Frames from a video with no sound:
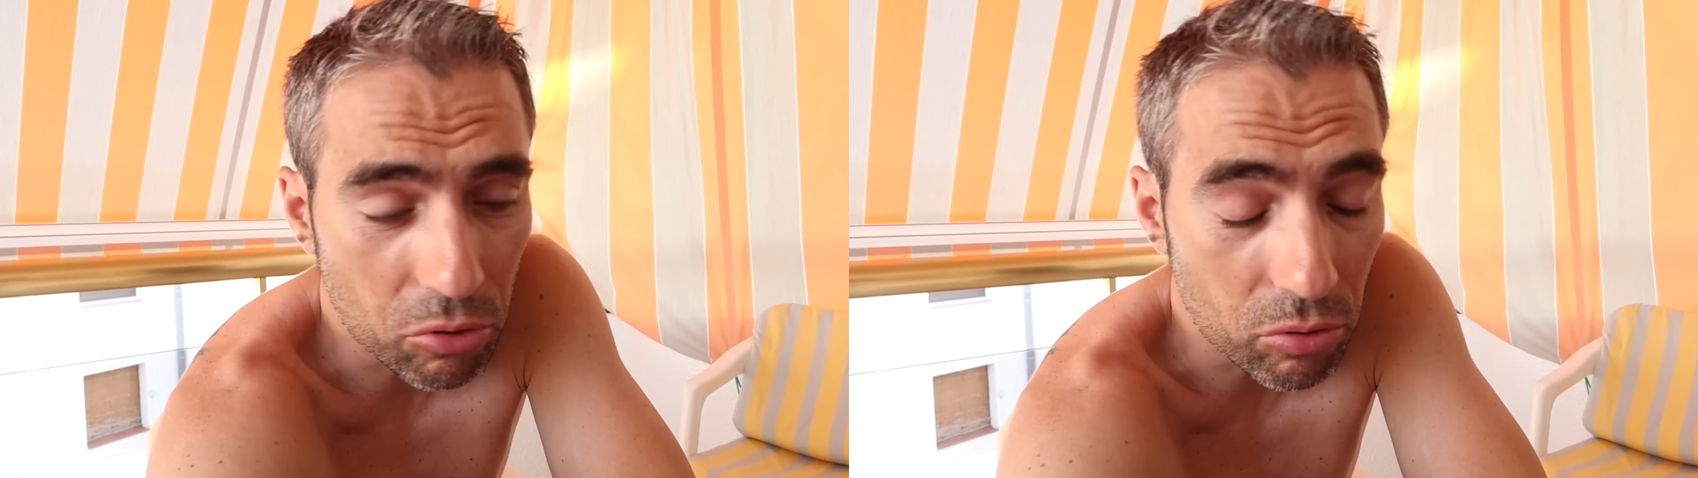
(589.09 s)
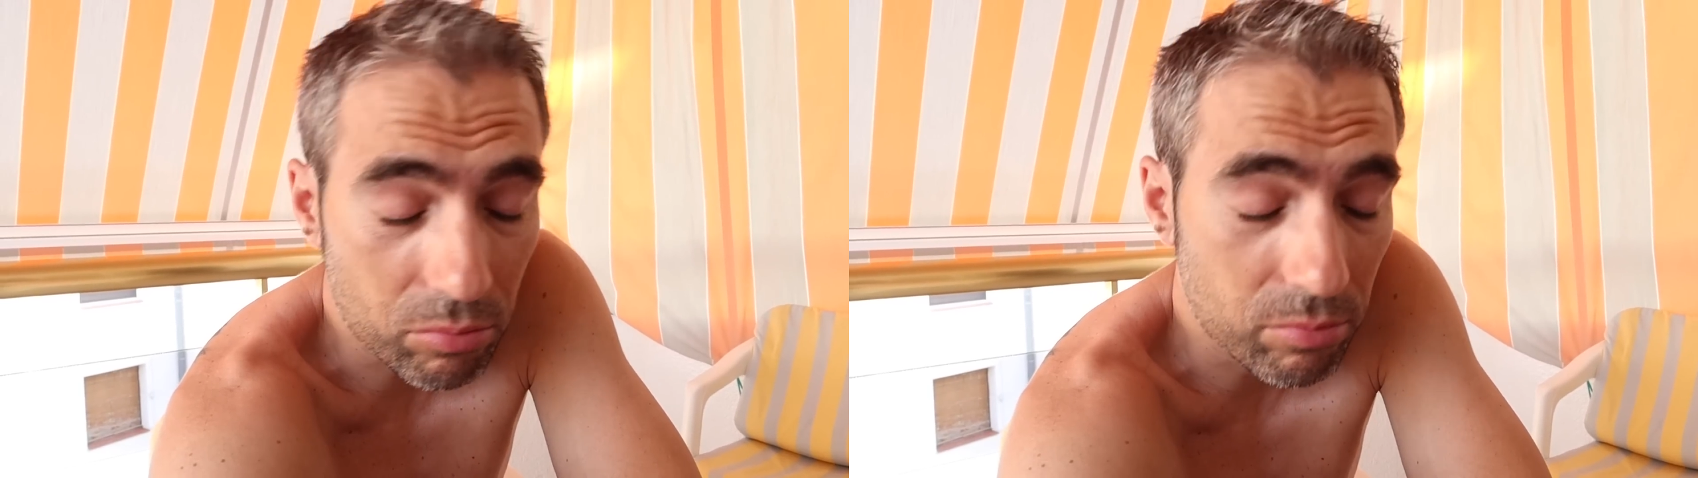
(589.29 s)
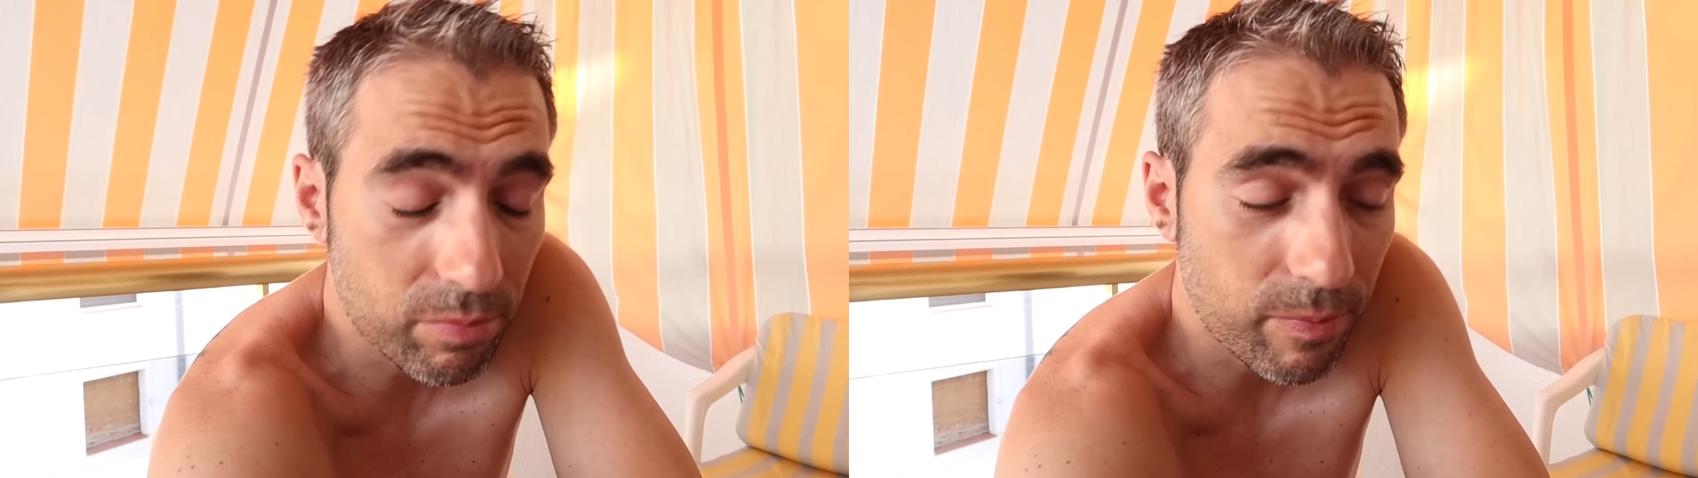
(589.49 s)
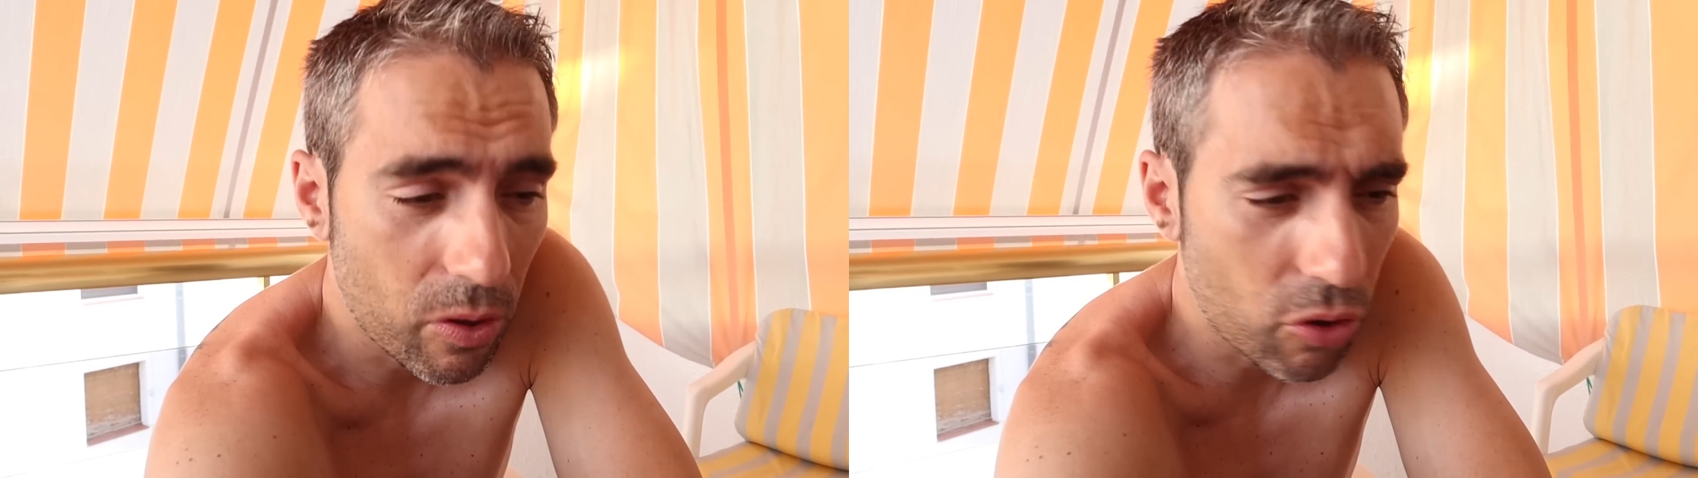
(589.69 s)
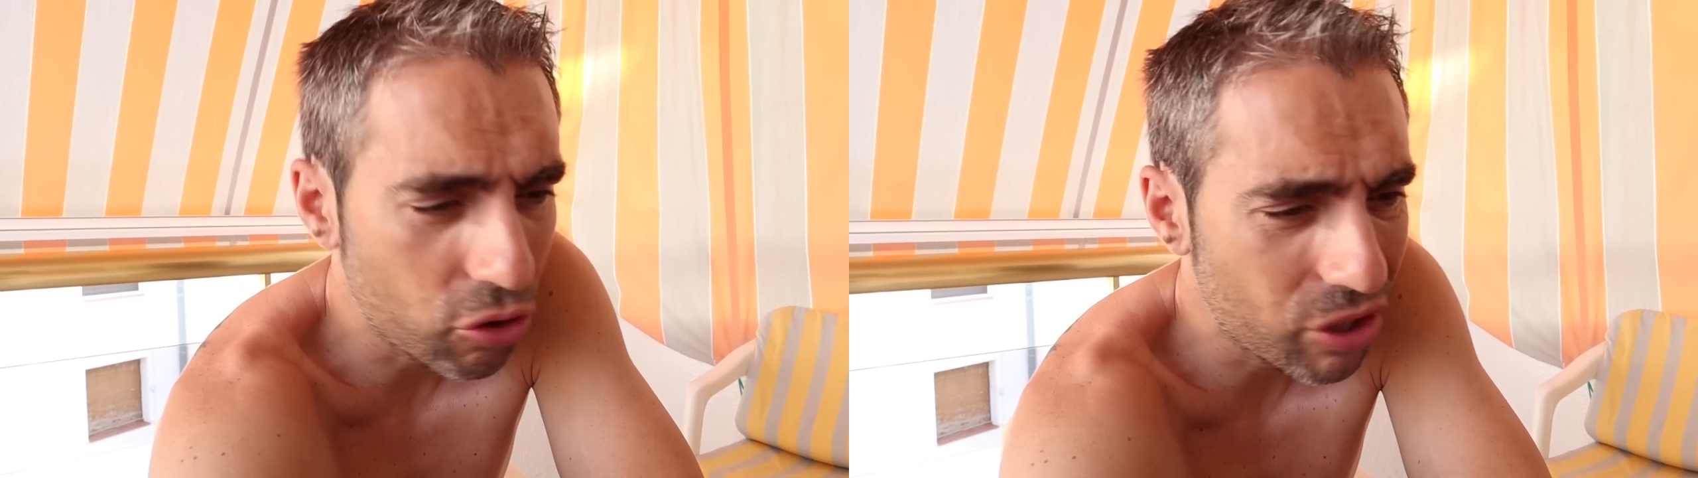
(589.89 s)
No,
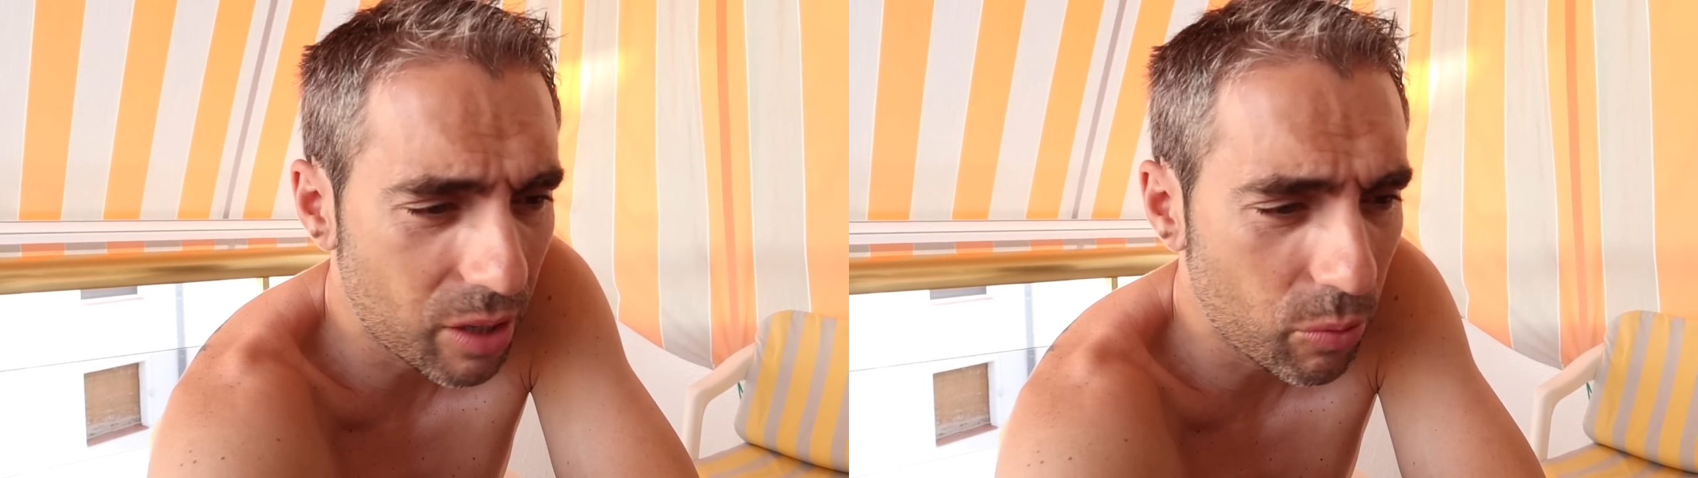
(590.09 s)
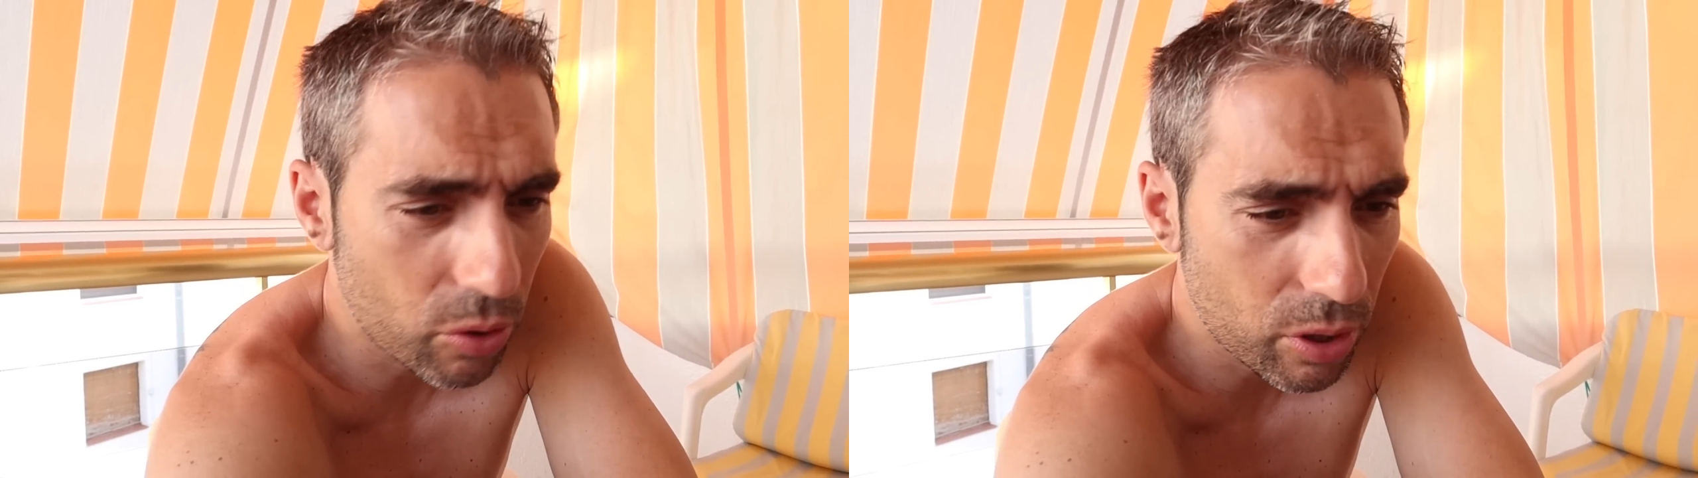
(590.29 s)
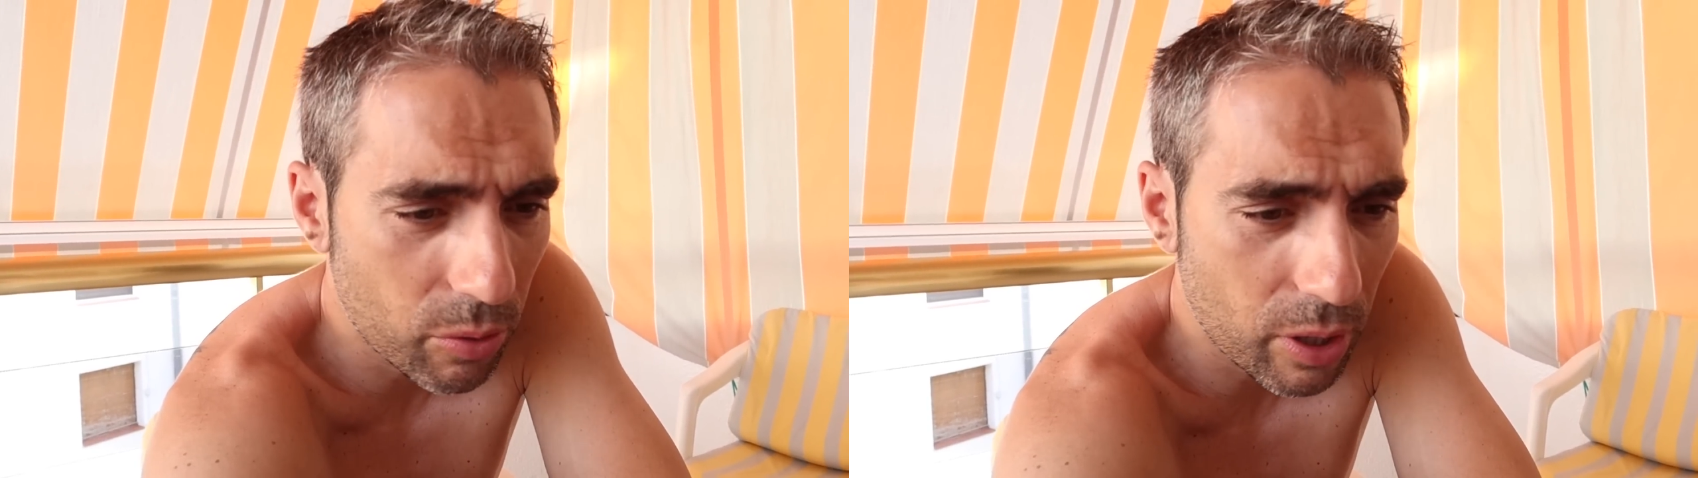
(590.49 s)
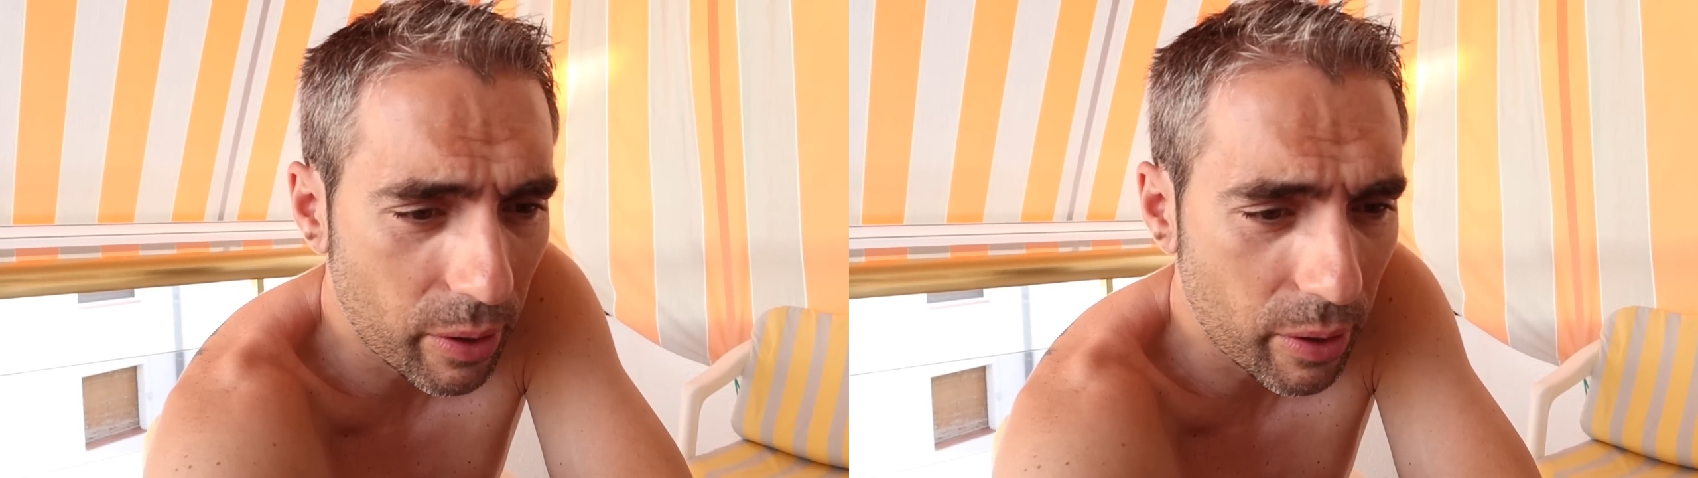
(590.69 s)
no sé el motivo,